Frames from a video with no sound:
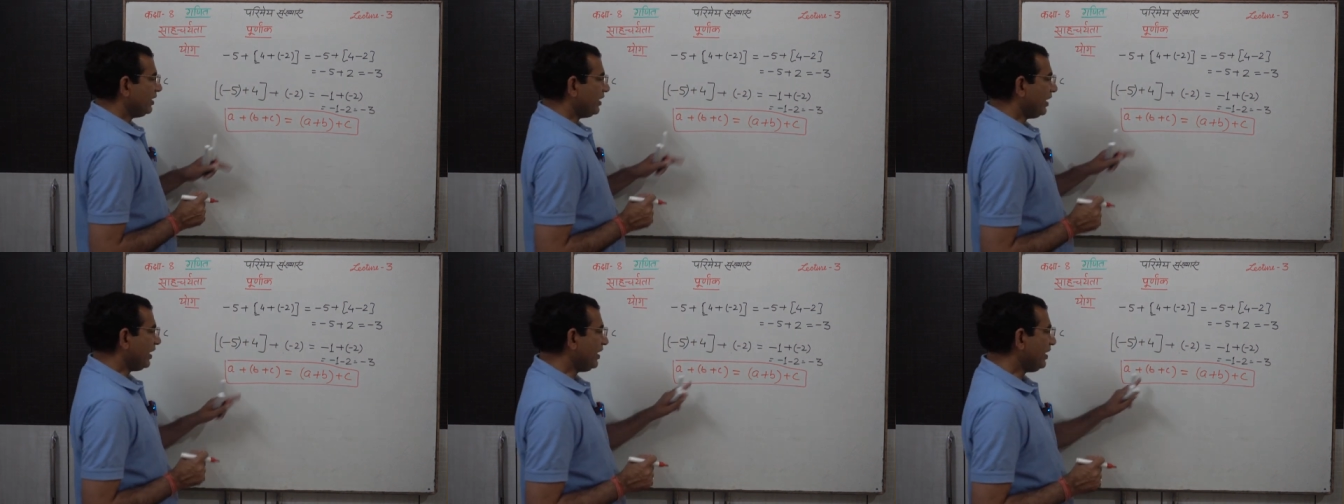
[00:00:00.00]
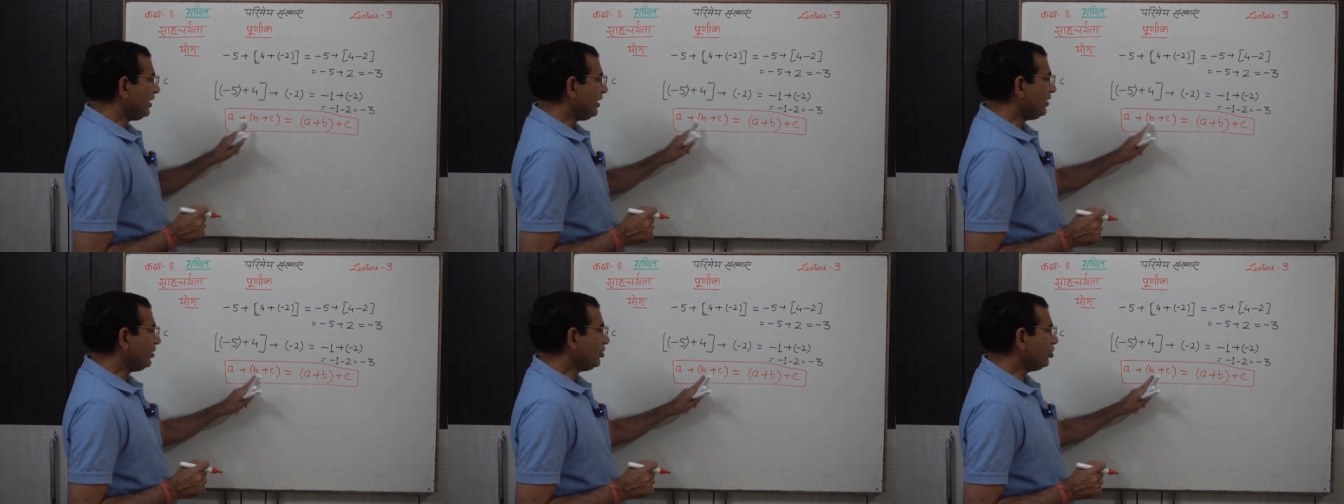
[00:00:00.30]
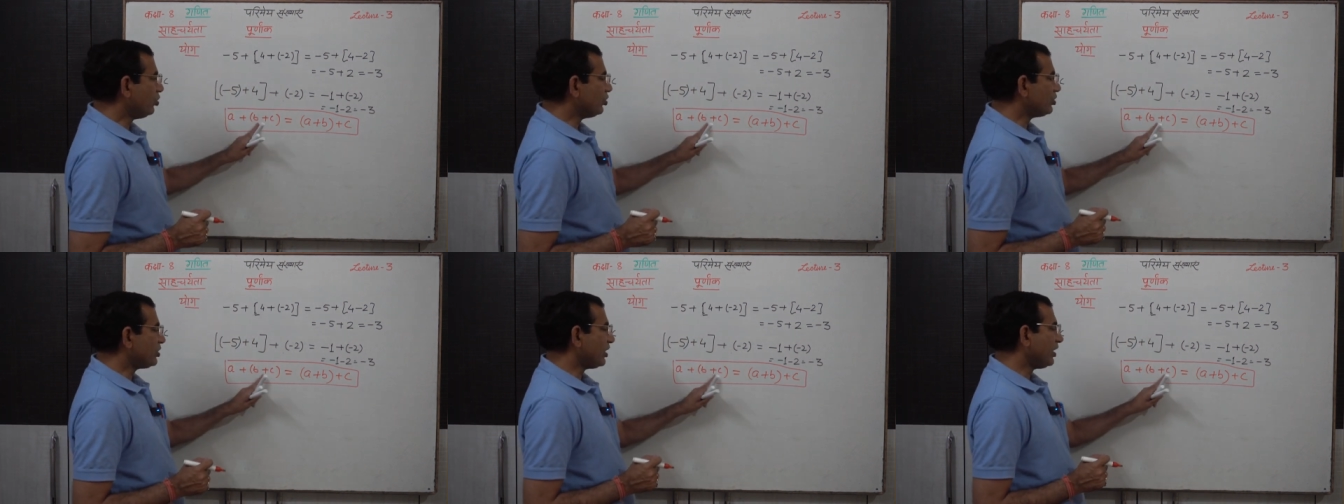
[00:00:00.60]
यानी इन
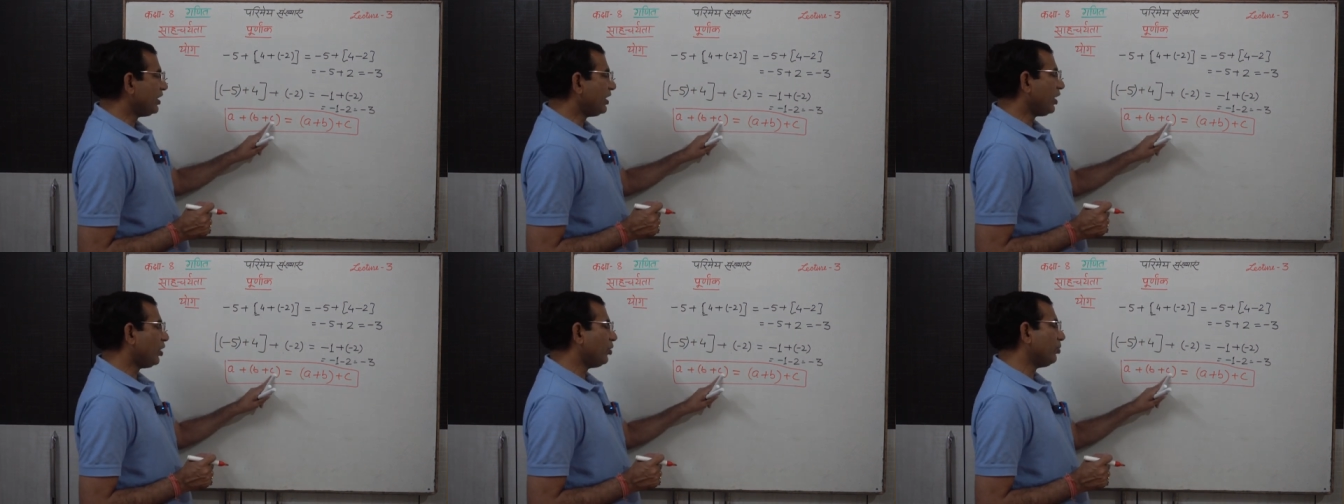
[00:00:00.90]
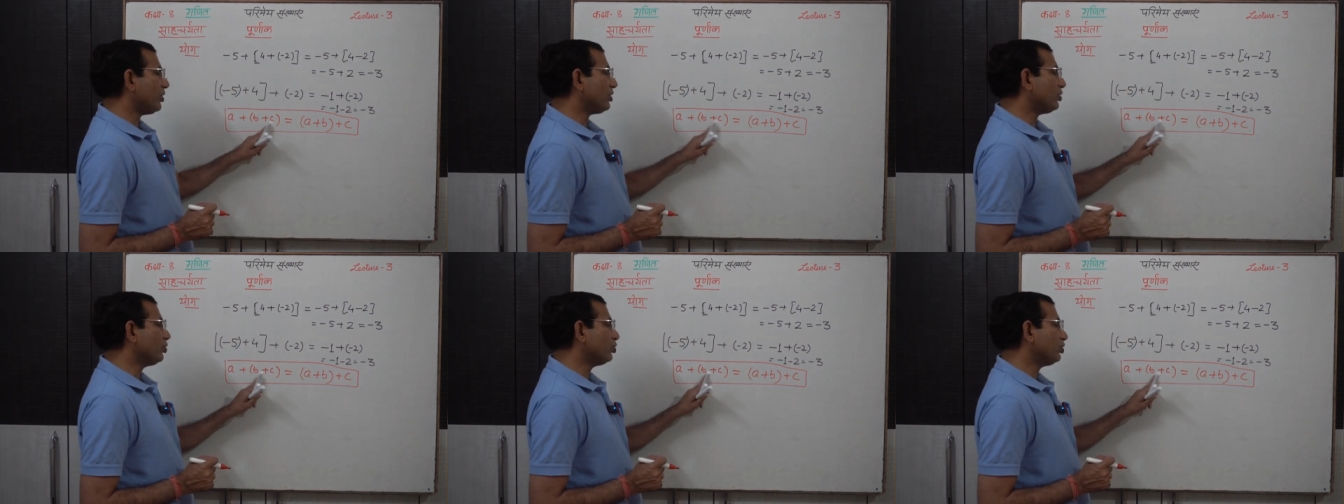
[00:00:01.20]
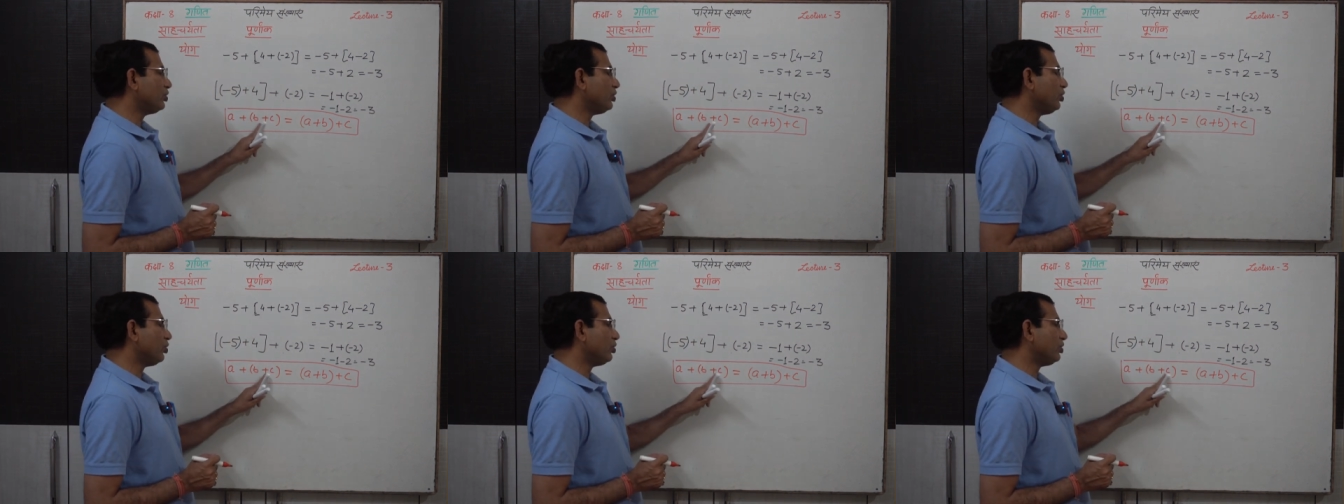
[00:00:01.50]
दो संख्याओं में
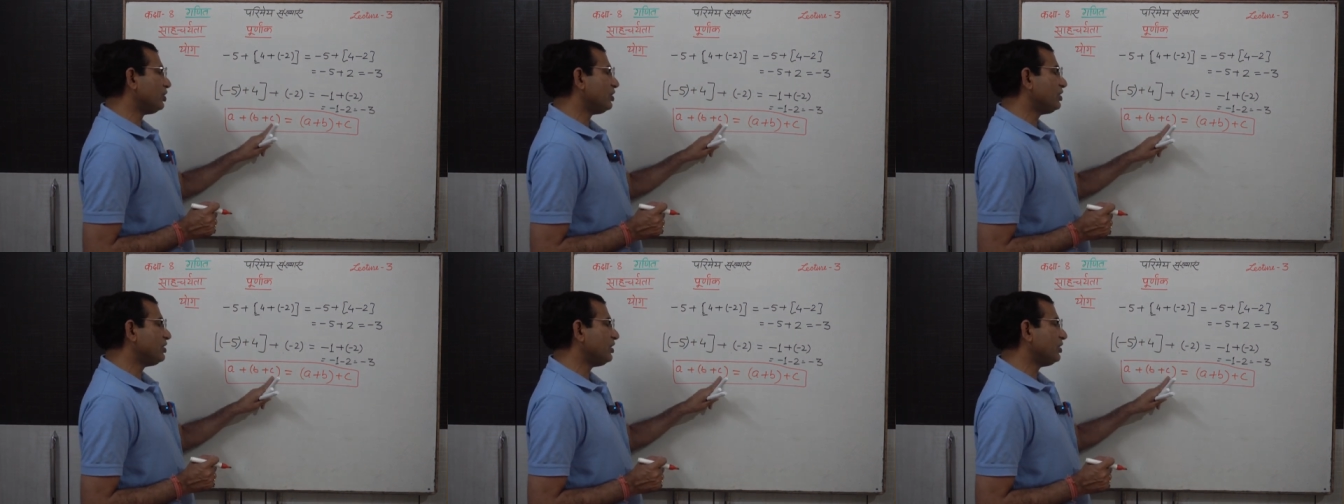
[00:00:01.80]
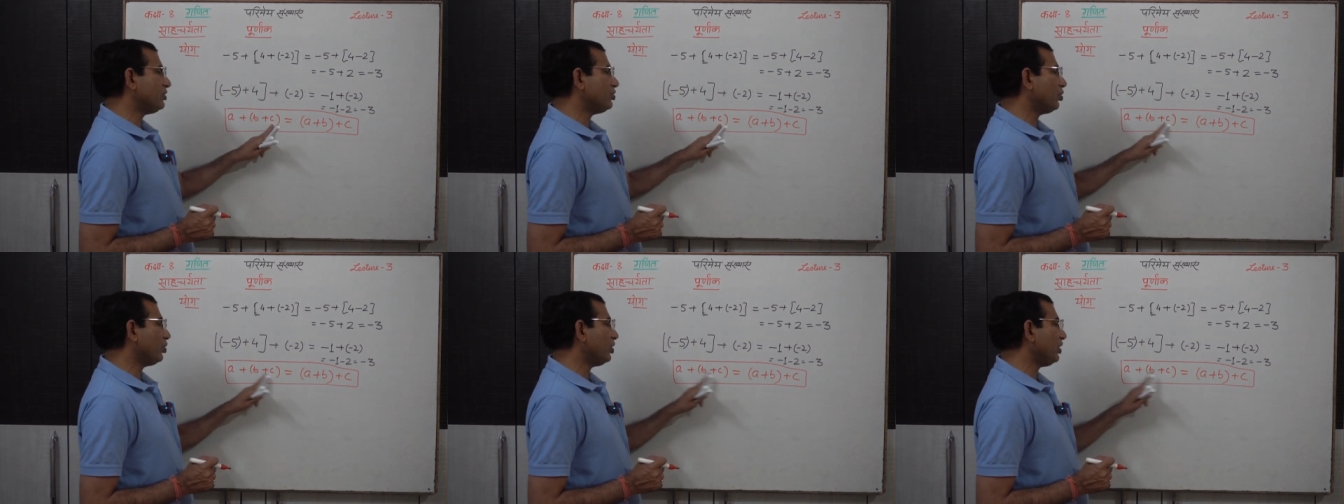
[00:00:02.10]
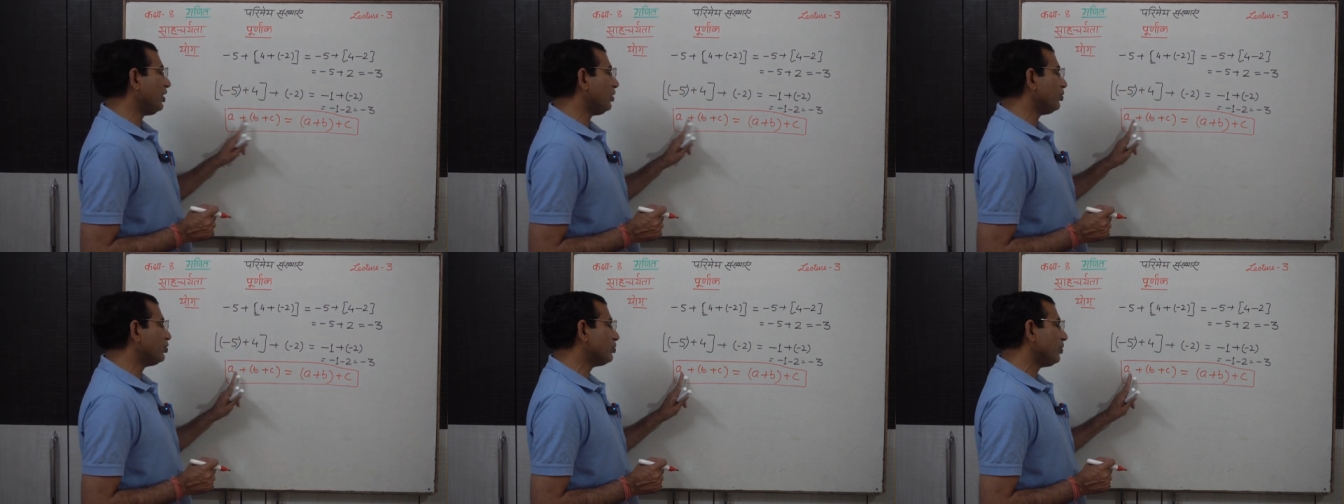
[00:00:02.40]
दूसरी और तीसरी जोड़
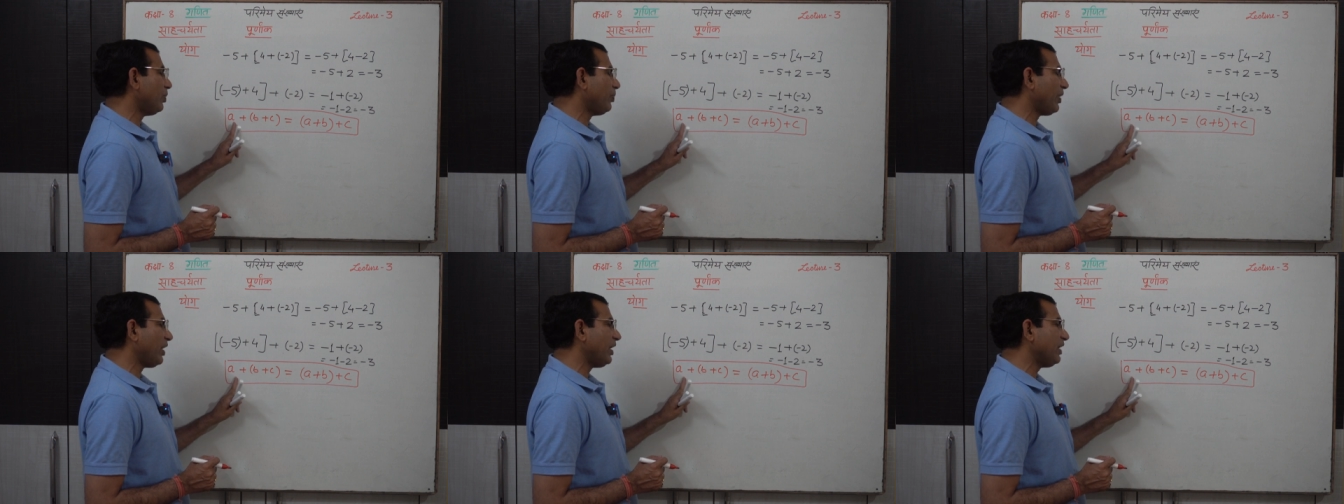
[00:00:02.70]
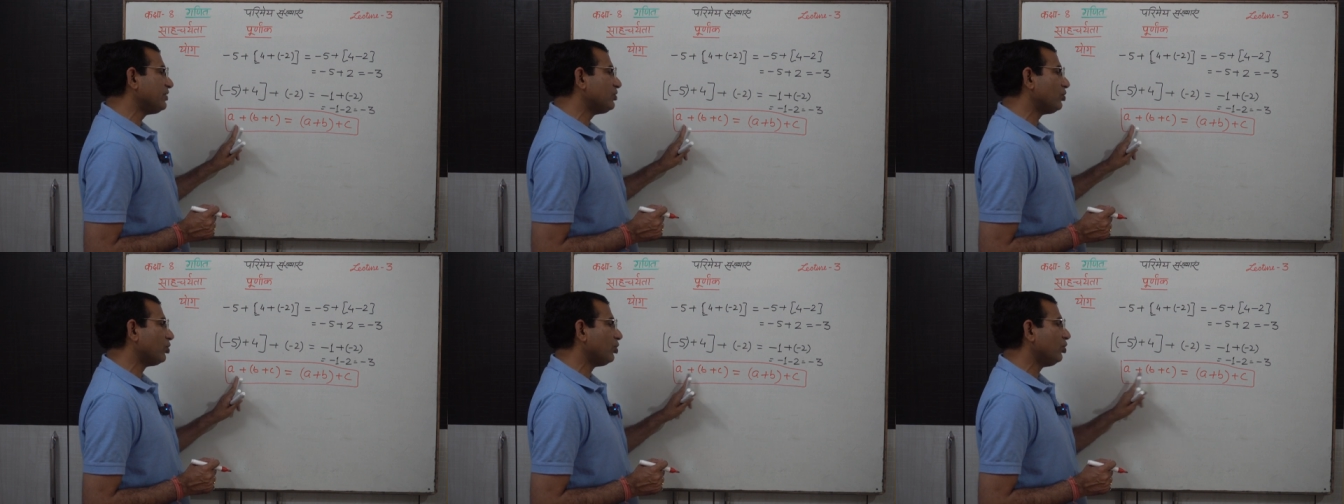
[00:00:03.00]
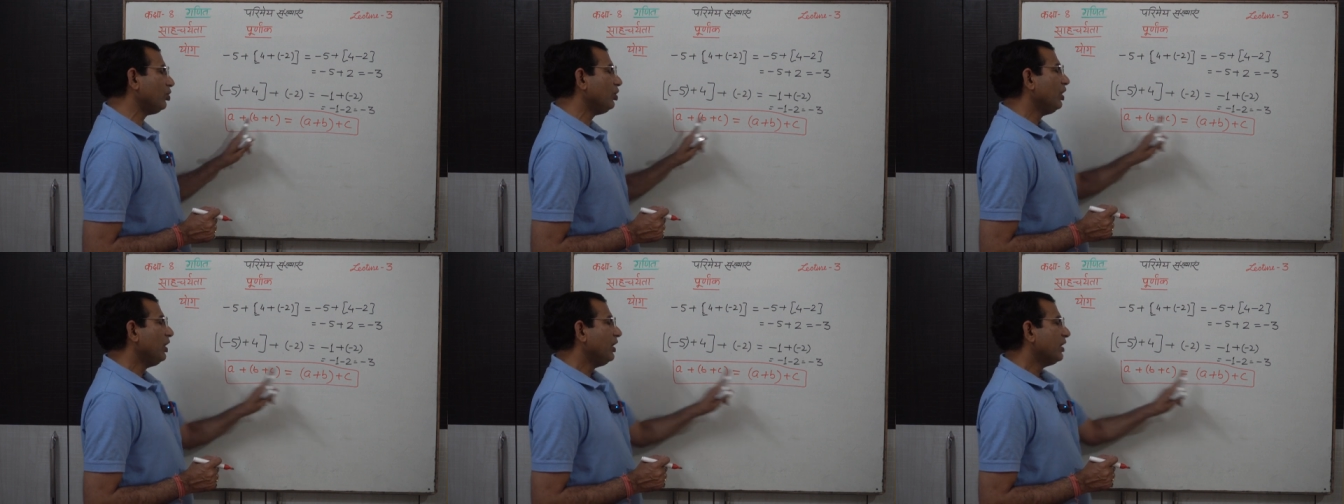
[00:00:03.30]
के उसमें पहली
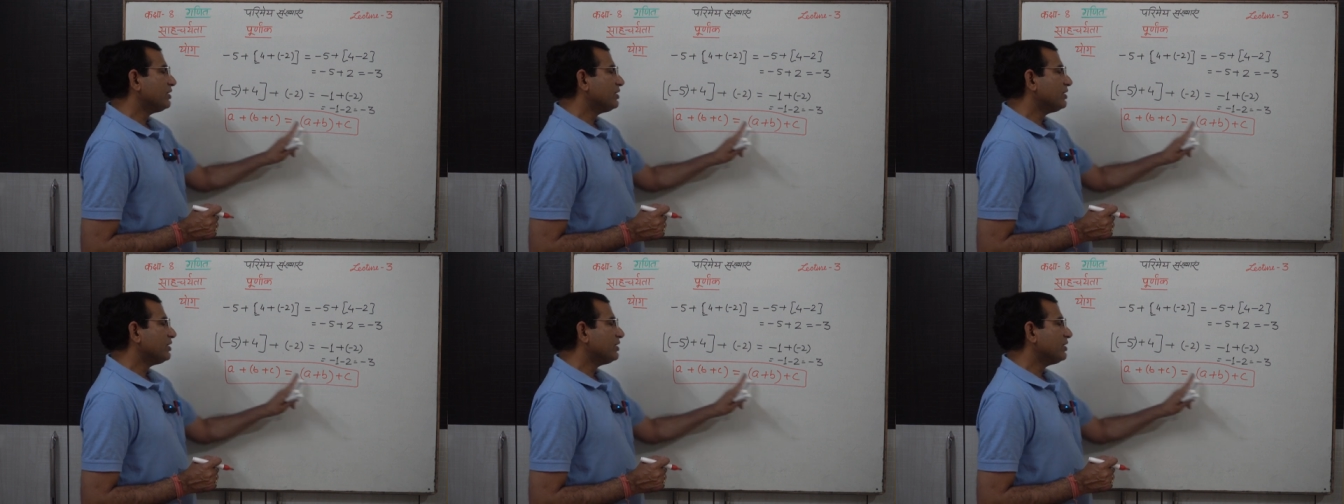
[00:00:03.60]
जोड़ो